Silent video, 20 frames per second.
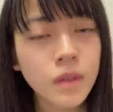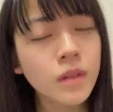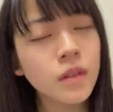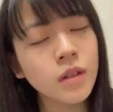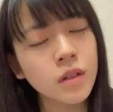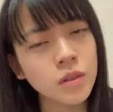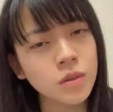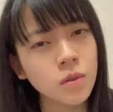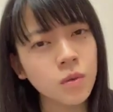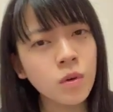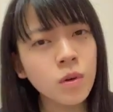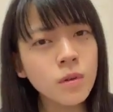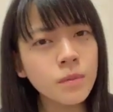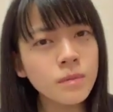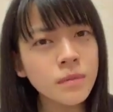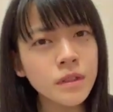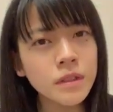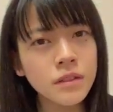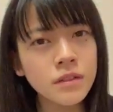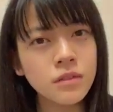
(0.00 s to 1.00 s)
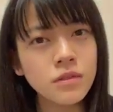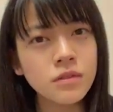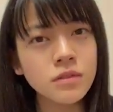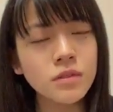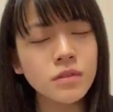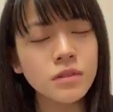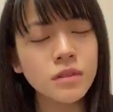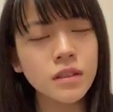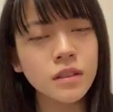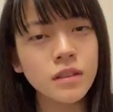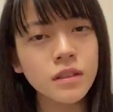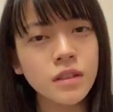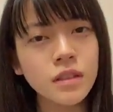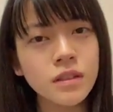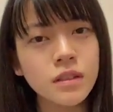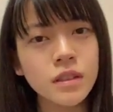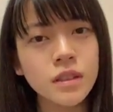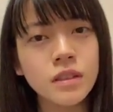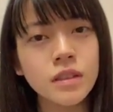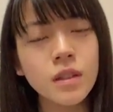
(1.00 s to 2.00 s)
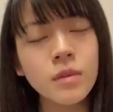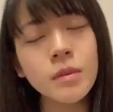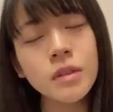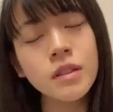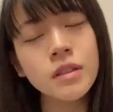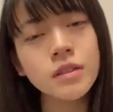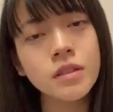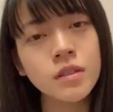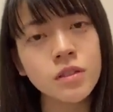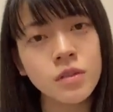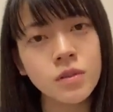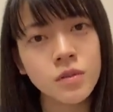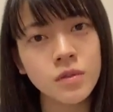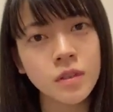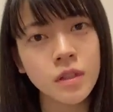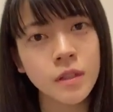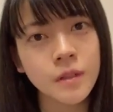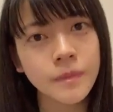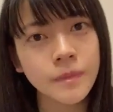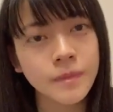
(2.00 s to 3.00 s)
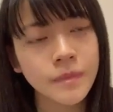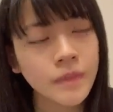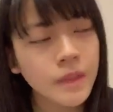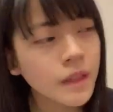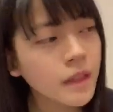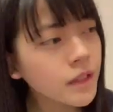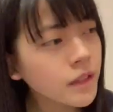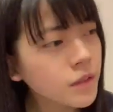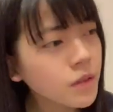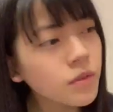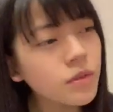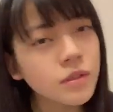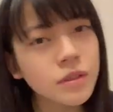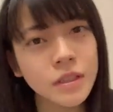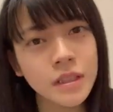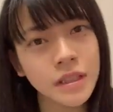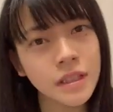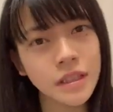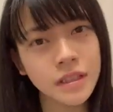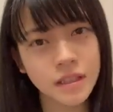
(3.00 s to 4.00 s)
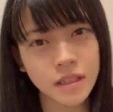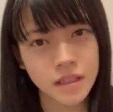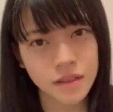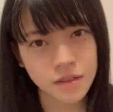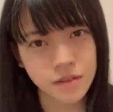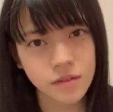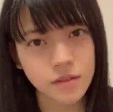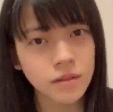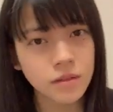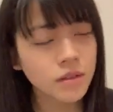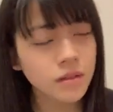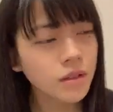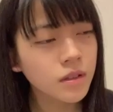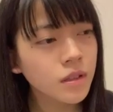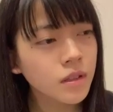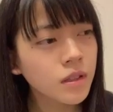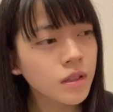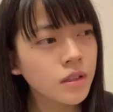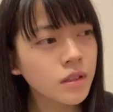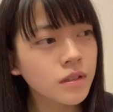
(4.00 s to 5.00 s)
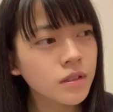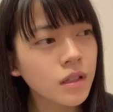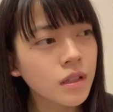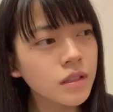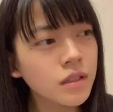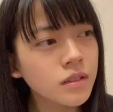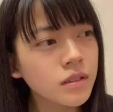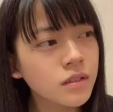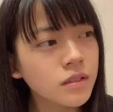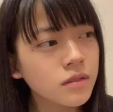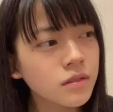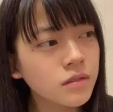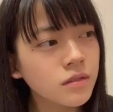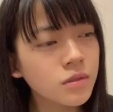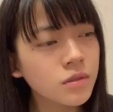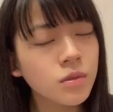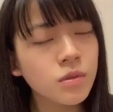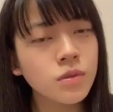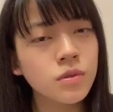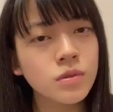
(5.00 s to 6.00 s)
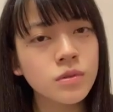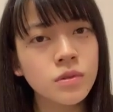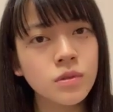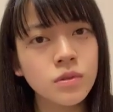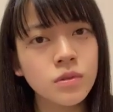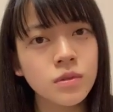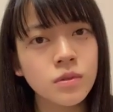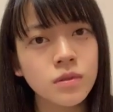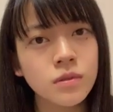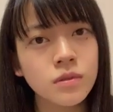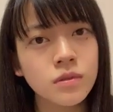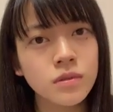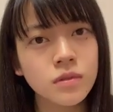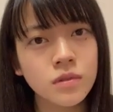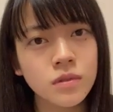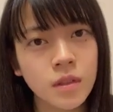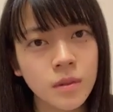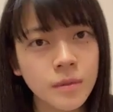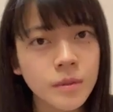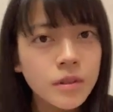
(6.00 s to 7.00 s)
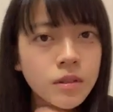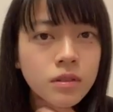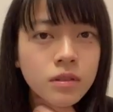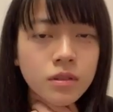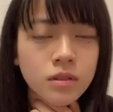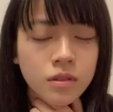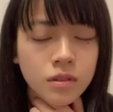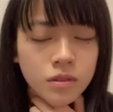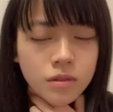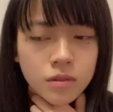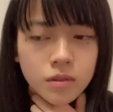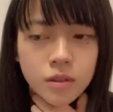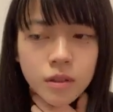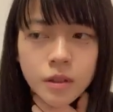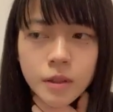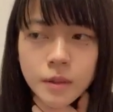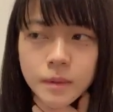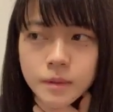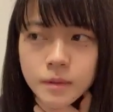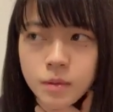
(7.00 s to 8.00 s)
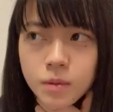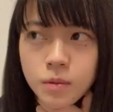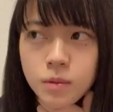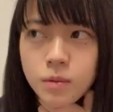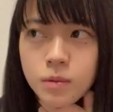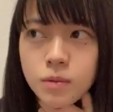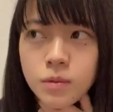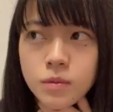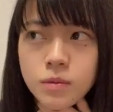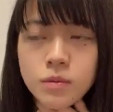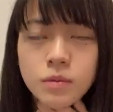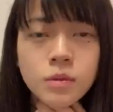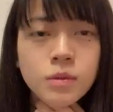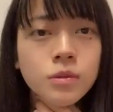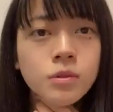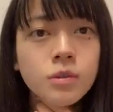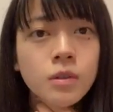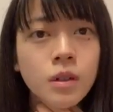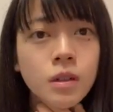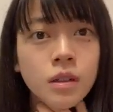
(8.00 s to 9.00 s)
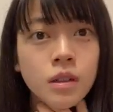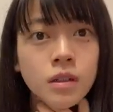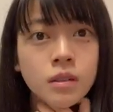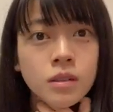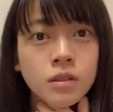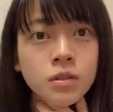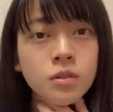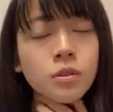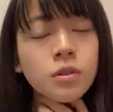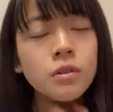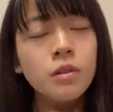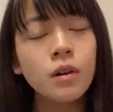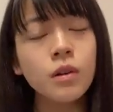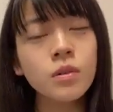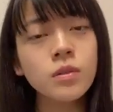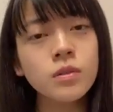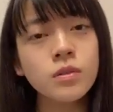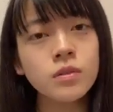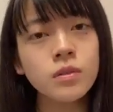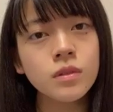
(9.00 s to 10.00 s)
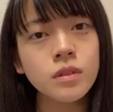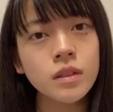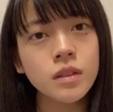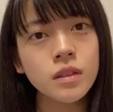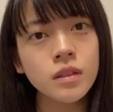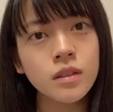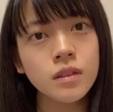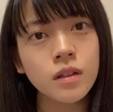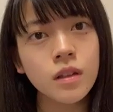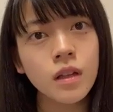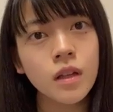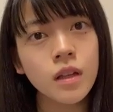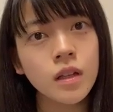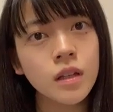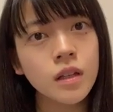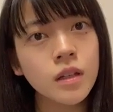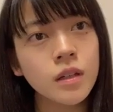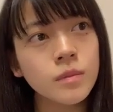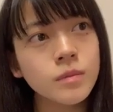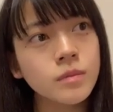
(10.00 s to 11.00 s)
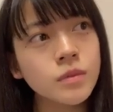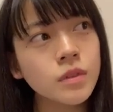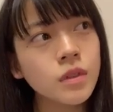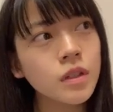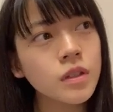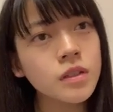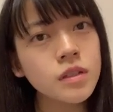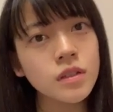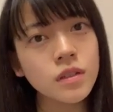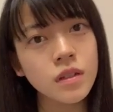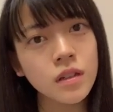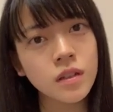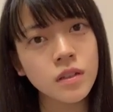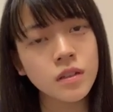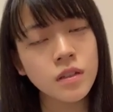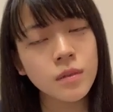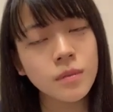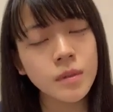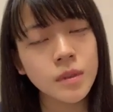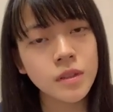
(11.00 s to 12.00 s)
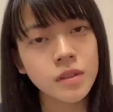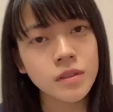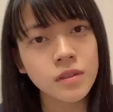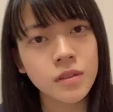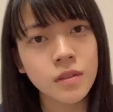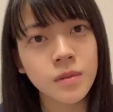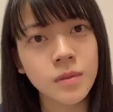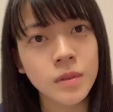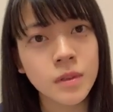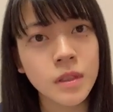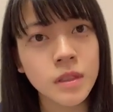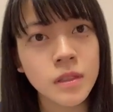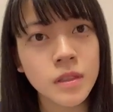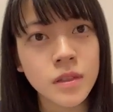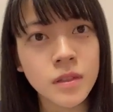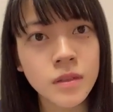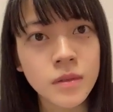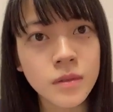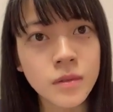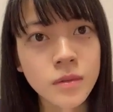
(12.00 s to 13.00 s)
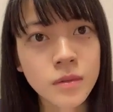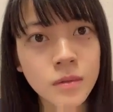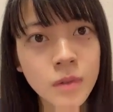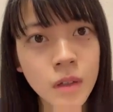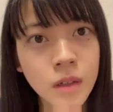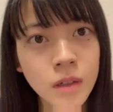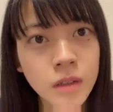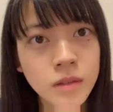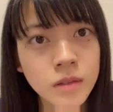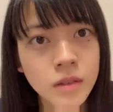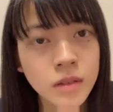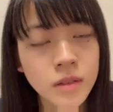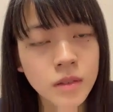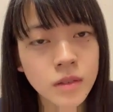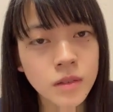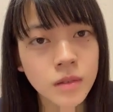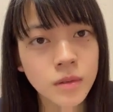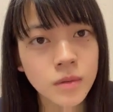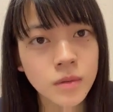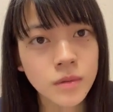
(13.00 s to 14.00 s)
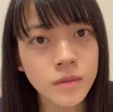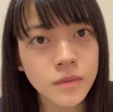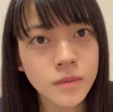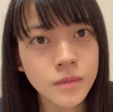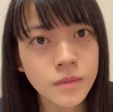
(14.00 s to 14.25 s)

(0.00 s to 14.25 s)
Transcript: なんかそうコンビニのうどんだけなんでかダメなんですよね、特に冷えたやつそうちょっとダメなんですよね。そうよくわかんない、それは本当に昔からダメですね私、わかんないんだけど。